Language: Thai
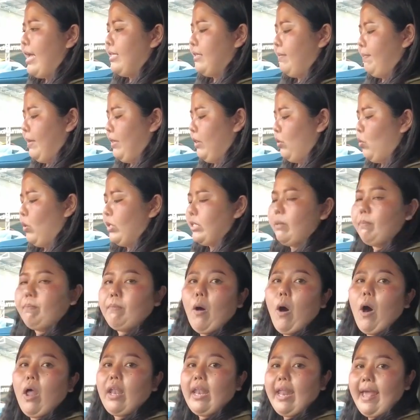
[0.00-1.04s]
ลัยจะเป็นตัวส
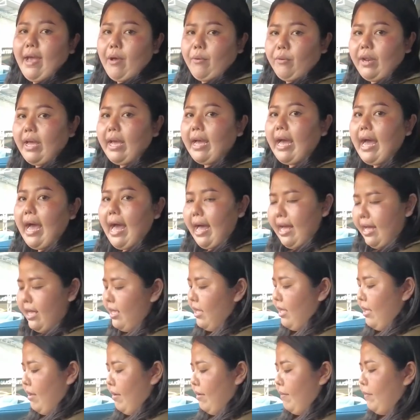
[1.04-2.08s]
ปอร์ตแล้วนะคะ
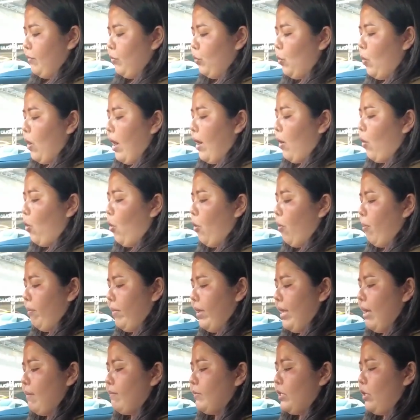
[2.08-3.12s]
ตัวโคร
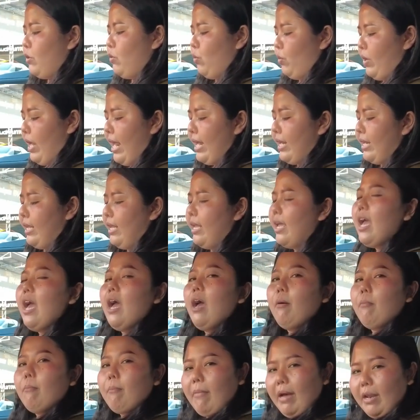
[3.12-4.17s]
เมียมจะอยู่ด้านนี้
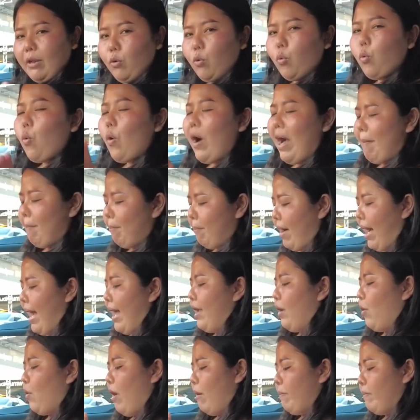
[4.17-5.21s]
มาดูความให
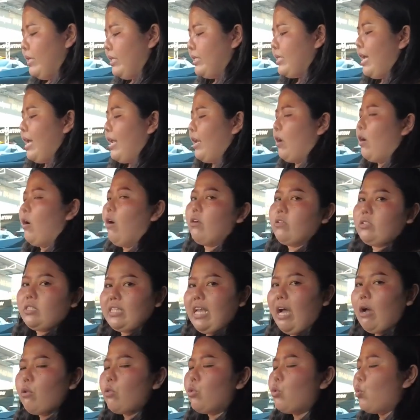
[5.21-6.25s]
ม่ความพิเศษของ
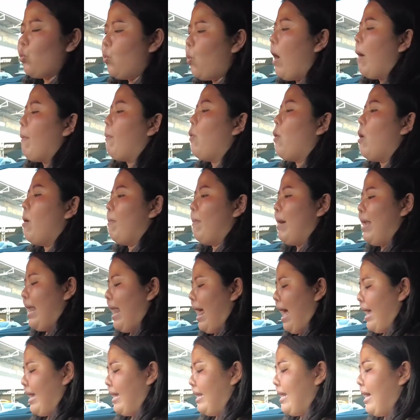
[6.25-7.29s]
เจ้าตัวพวงมา
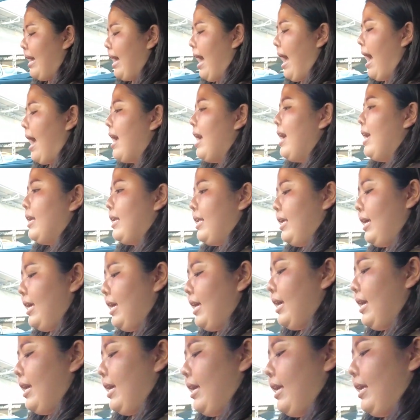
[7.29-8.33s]
ลัยนะคะ
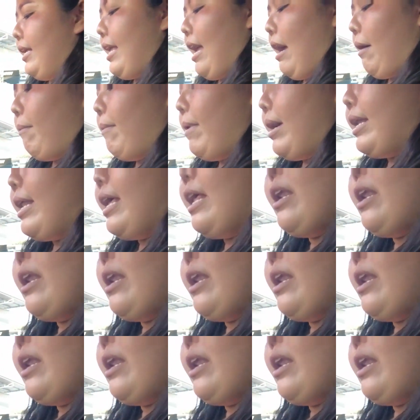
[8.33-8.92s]
ที่ยังไม่